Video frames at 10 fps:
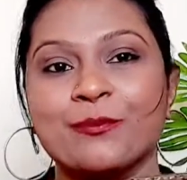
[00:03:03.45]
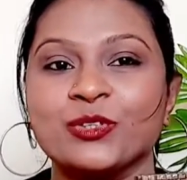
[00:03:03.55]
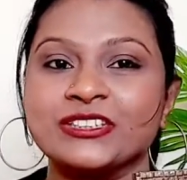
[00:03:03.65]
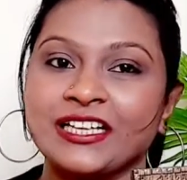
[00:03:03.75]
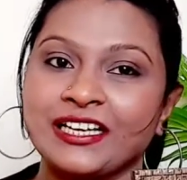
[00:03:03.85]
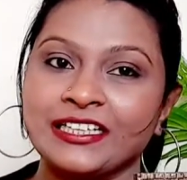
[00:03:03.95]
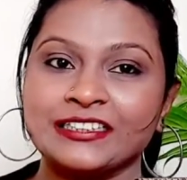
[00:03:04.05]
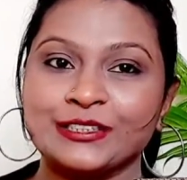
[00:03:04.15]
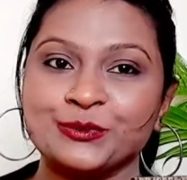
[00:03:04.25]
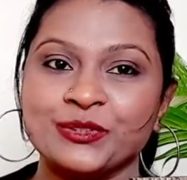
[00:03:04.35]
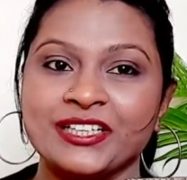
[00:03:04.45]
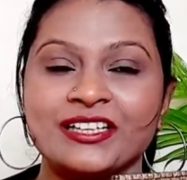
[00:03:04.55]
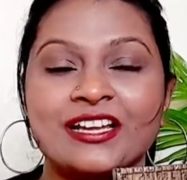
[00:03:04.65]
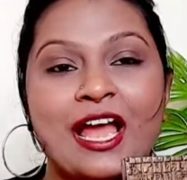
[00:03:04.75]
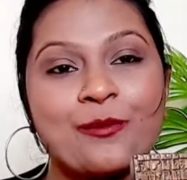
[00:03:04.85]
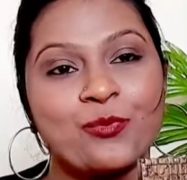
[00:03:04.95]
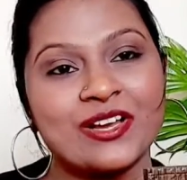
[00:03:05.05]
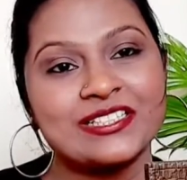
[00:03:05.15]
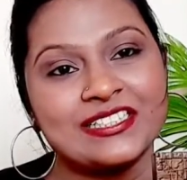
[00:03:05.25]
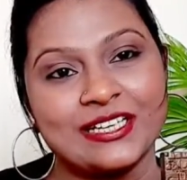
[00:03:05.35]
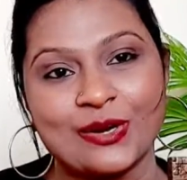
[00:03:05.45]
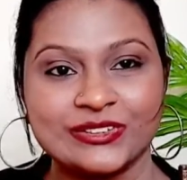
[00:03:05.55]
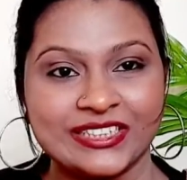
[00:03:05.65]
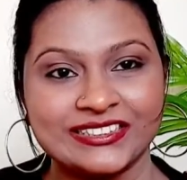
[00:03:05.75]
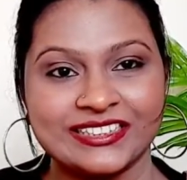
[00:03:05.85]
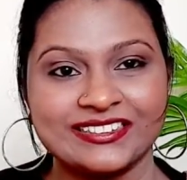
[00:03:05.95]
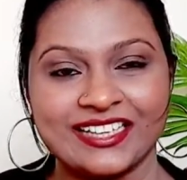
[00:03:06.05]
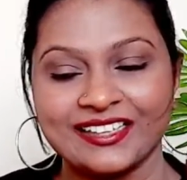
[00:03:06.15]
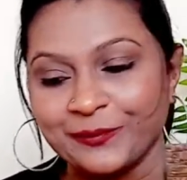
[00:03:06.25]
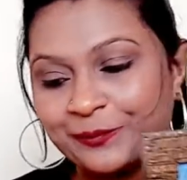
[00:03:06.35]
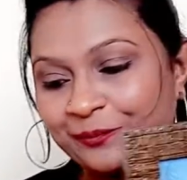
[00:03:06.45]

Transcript: आपको इसका लिंक दे दूंगी आप वहाँ से चेकआउट कर सकते हैं